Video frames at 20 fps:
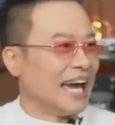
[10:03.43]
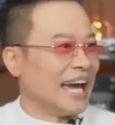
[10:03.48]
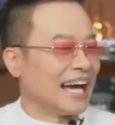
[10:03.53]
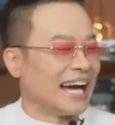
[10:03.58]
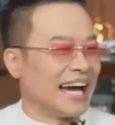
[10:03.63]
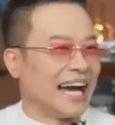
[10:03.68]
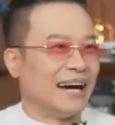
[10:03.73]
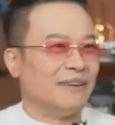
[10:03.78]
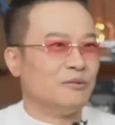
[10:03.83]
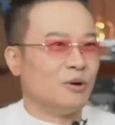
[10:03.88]
ง
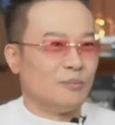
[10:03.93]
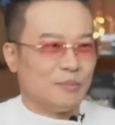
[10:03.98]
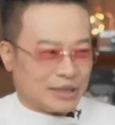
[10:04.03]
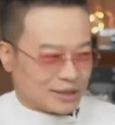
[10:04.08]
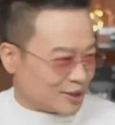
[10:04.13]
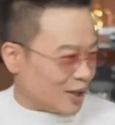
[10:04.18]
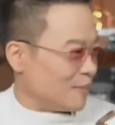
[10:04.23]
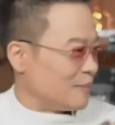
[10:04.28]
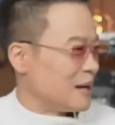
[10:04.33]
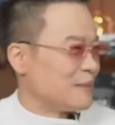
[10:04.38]
อ่ะพวกมึง
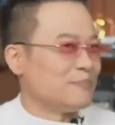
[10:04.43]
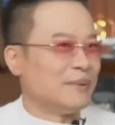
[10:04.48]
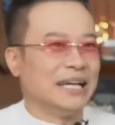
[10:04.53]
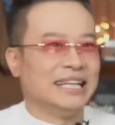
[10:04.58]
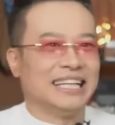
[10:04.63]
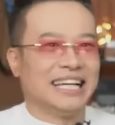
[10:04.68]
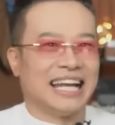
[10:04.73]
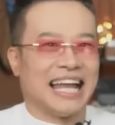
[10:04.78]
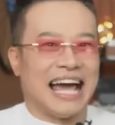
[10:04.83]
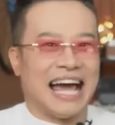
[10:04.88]
สองพันปี
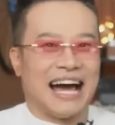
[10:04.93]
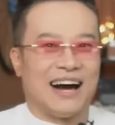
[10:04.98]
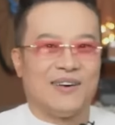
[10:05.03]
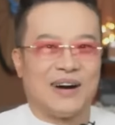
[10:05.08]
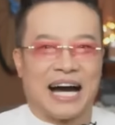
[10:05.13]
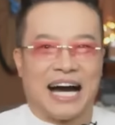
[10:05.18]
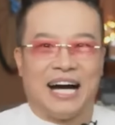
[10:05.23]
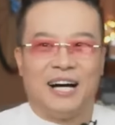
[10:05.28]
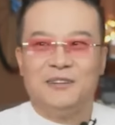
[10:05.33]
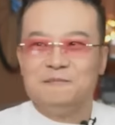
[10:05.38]
ที่แล้ว
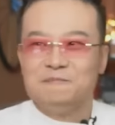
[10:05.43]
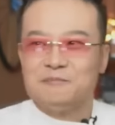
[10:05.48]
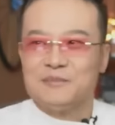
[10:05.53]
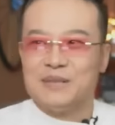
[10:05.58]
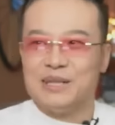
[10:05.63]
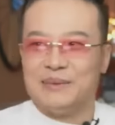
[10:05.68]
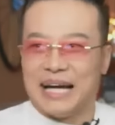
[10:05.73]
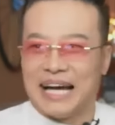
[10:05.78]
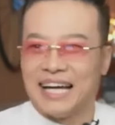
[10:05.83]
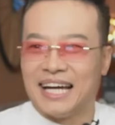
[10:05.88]
อ่ะ
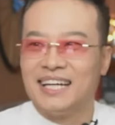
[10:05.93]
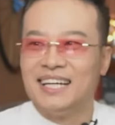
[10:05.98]
ใช่ไหม